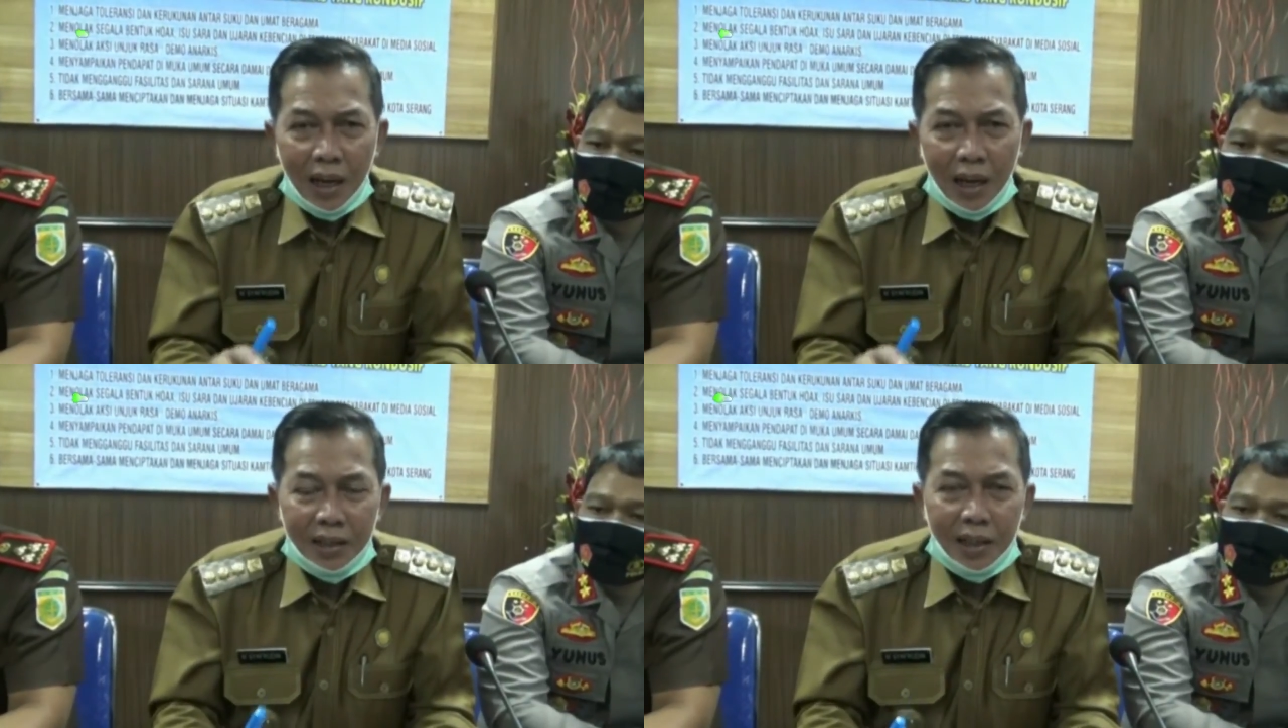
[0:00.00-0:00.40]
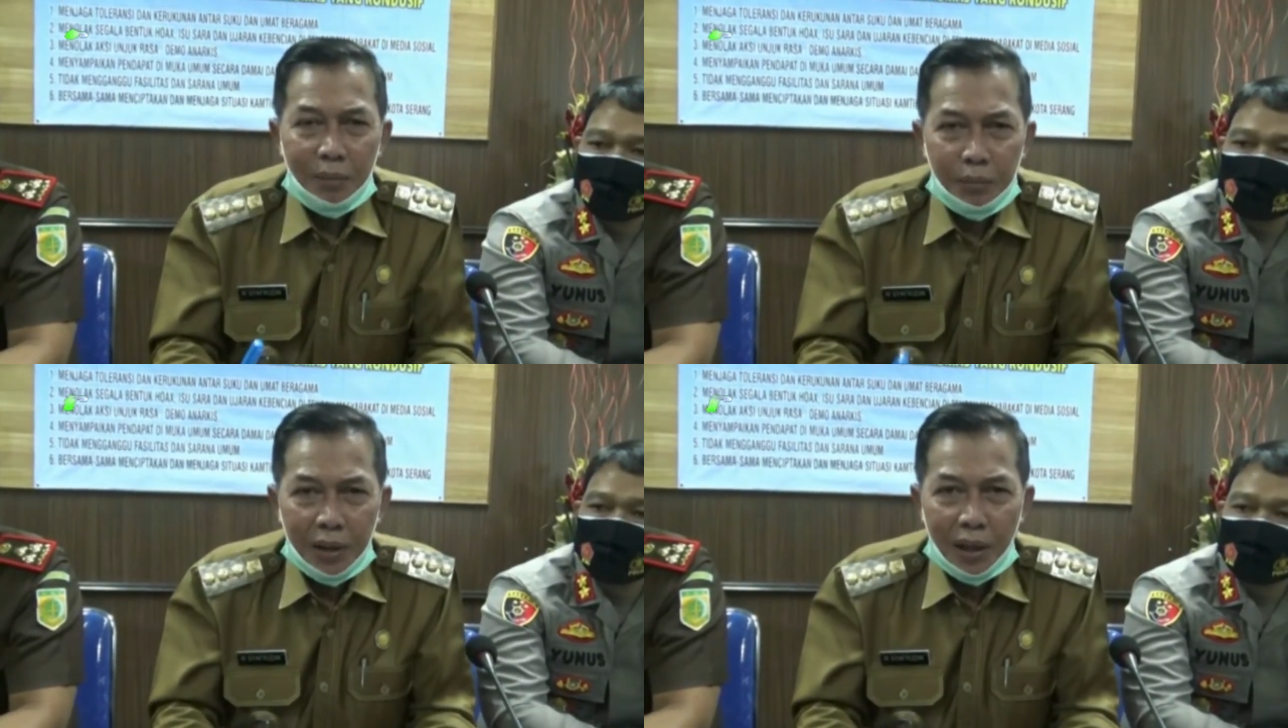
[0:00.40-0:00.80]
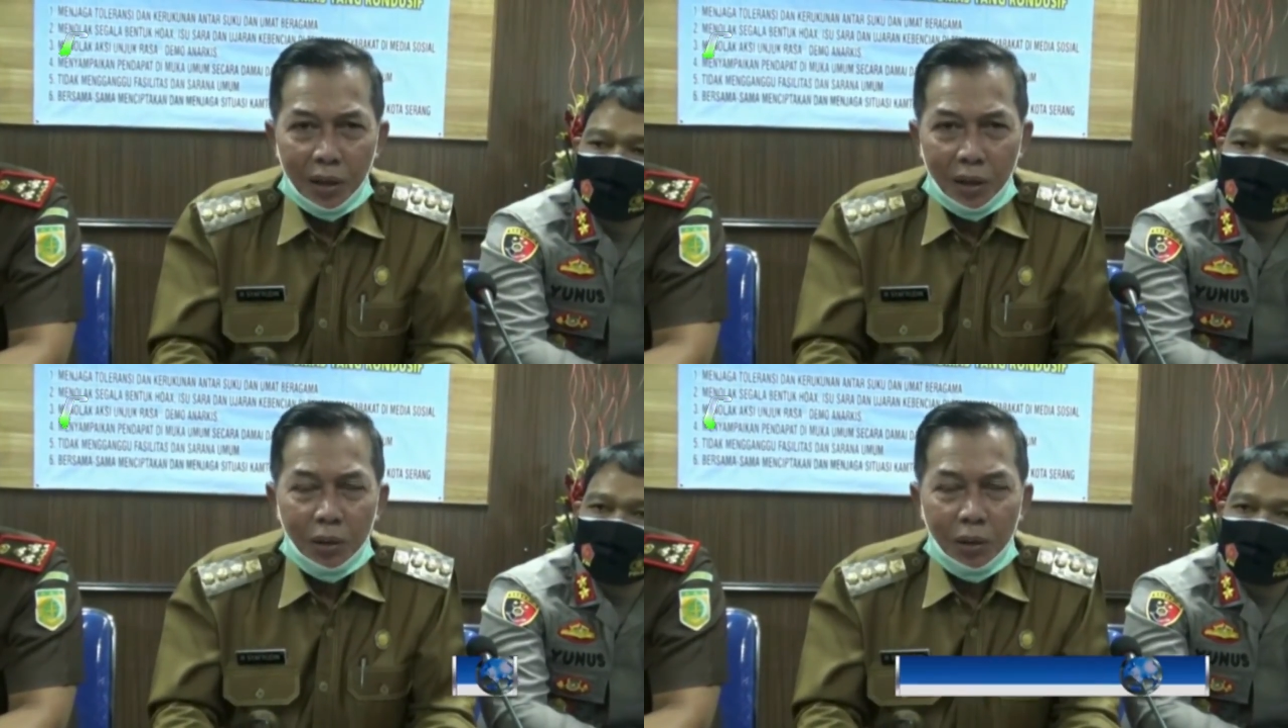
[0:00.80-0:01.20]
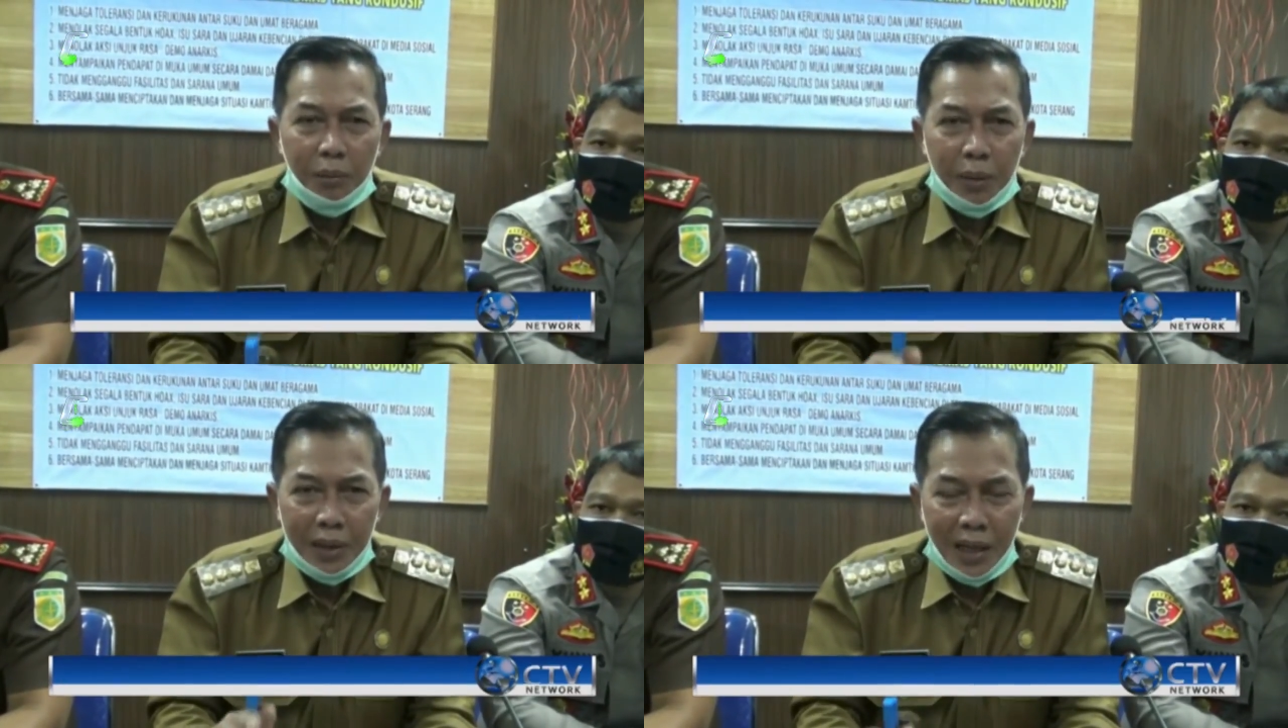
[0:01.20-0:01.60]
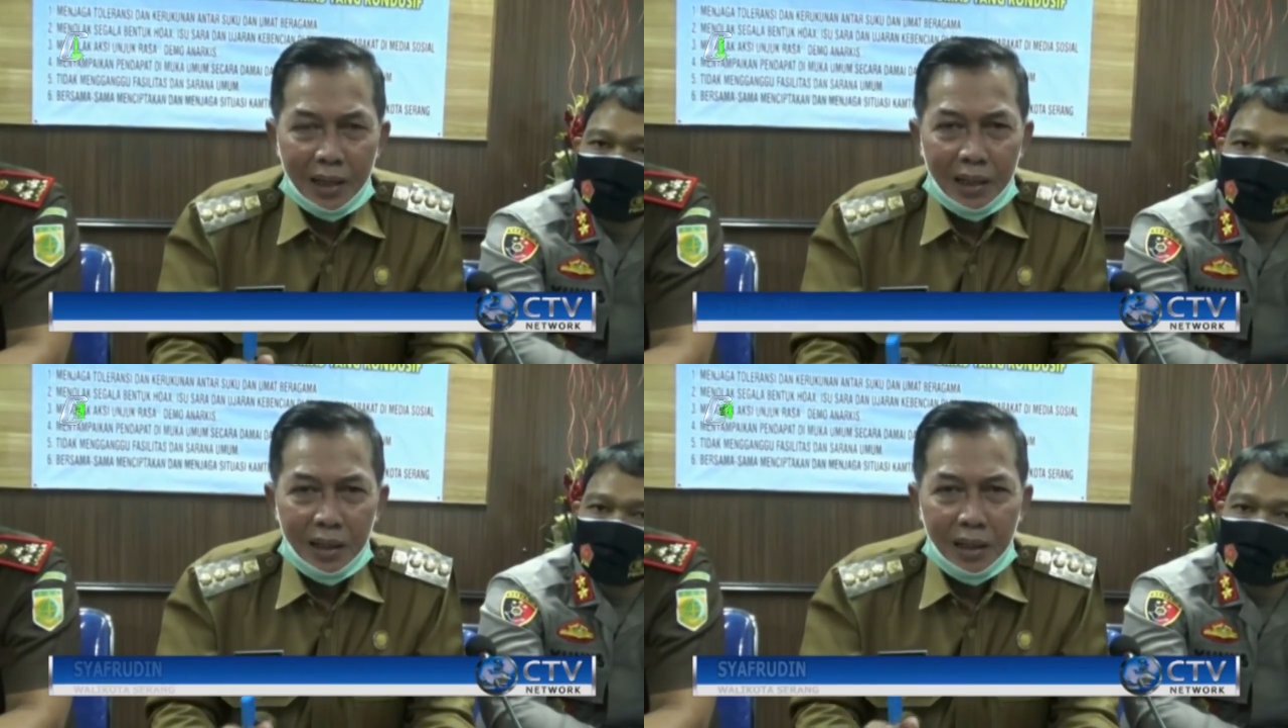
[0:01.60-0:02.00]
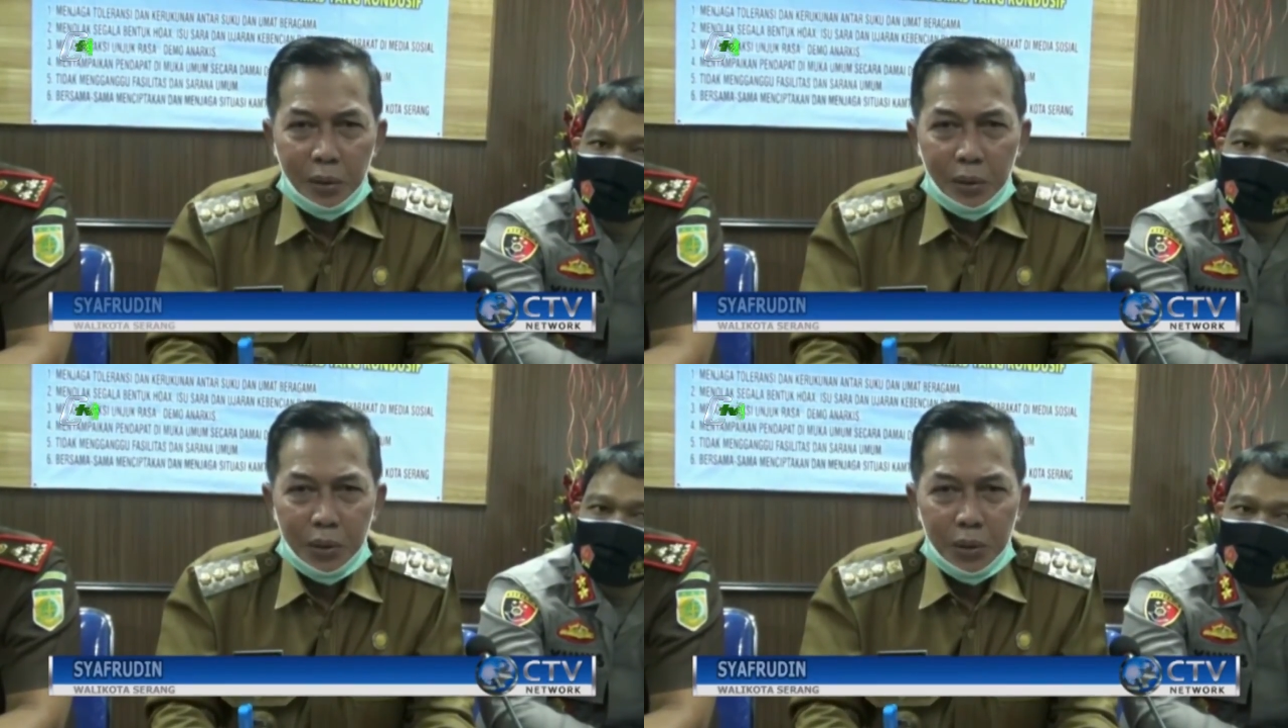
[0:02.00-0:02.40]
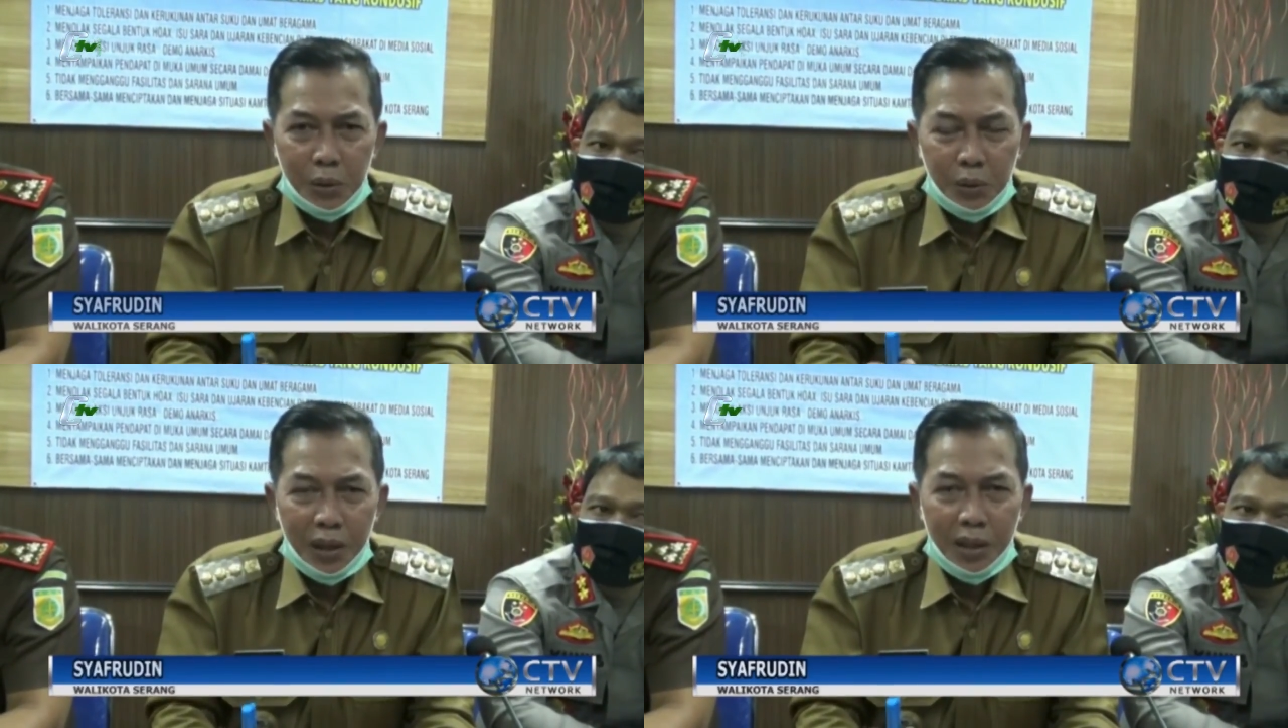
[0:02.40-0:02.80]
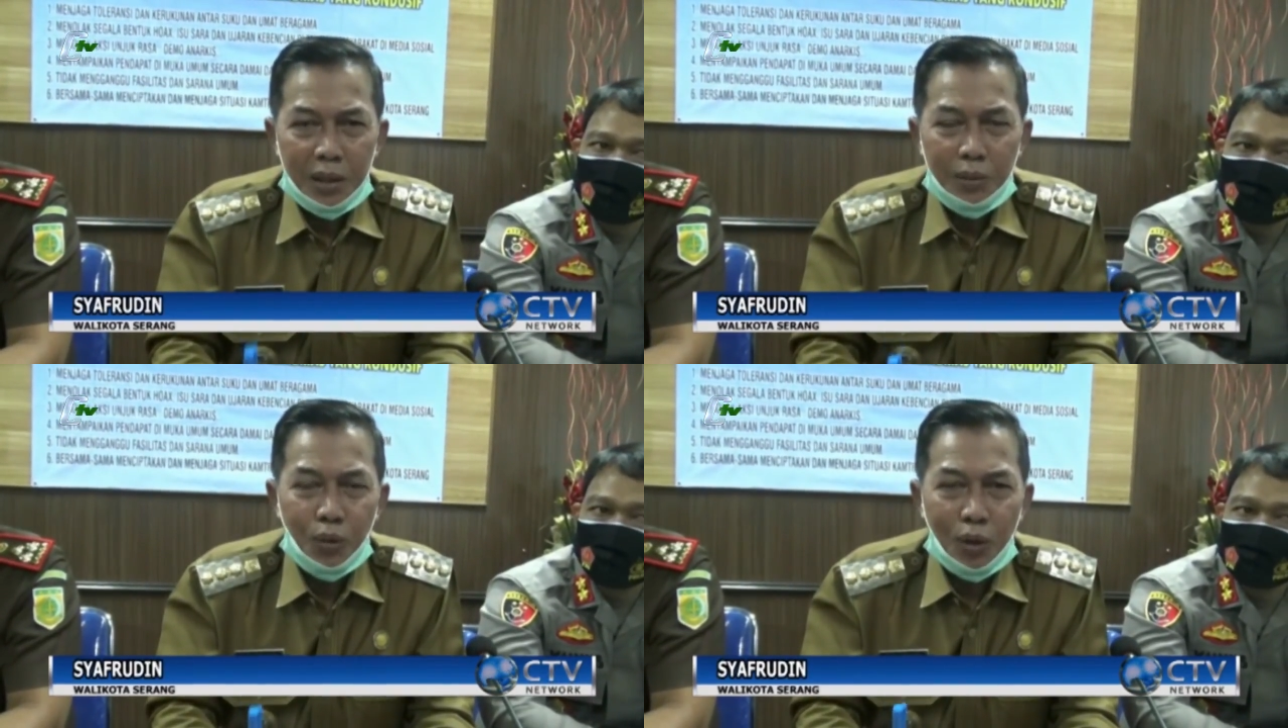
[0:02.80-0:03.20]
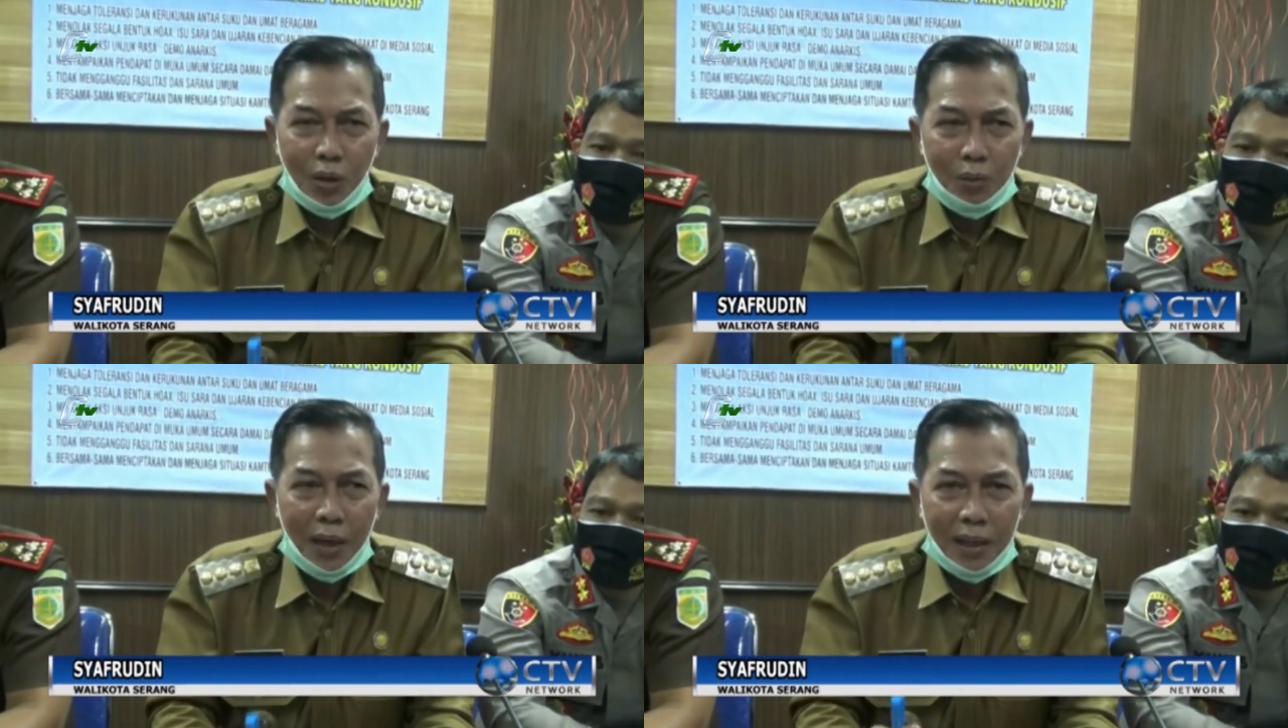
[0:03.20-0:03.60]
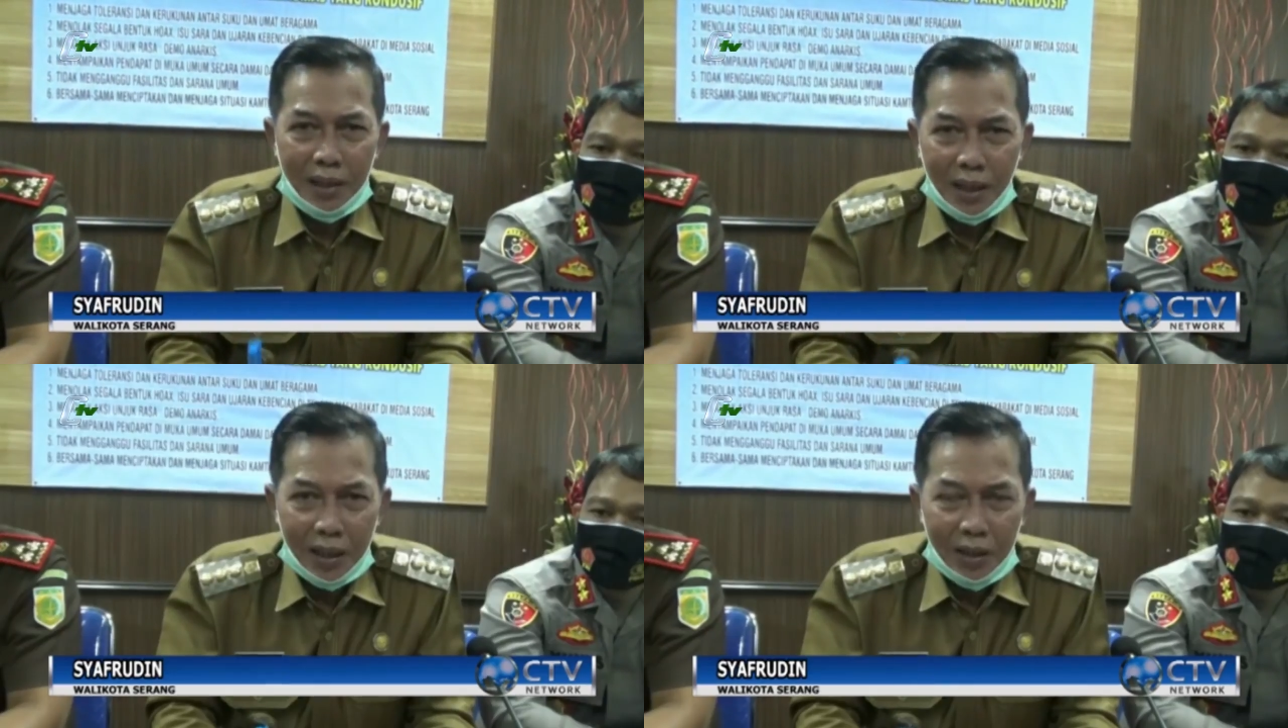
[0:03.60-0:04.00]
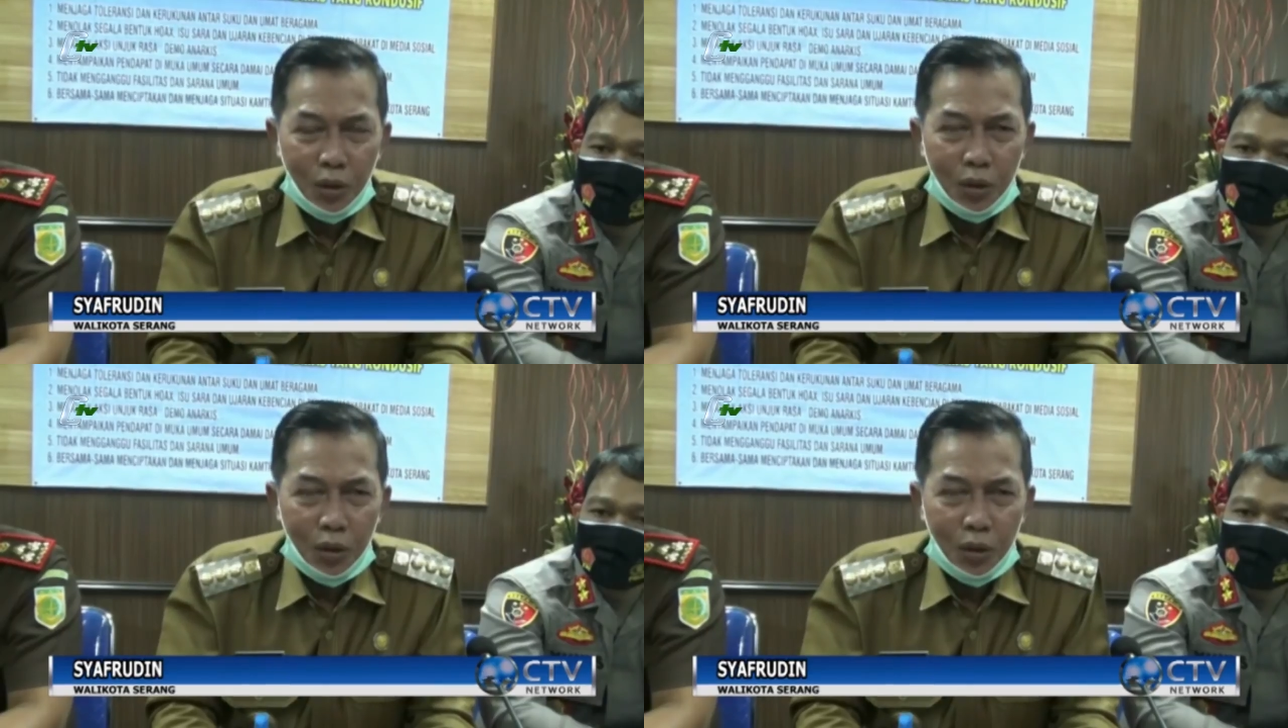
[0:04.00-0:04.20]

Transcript: Akan tetapi kalau penyakit itu sudah ditemukan obatnya,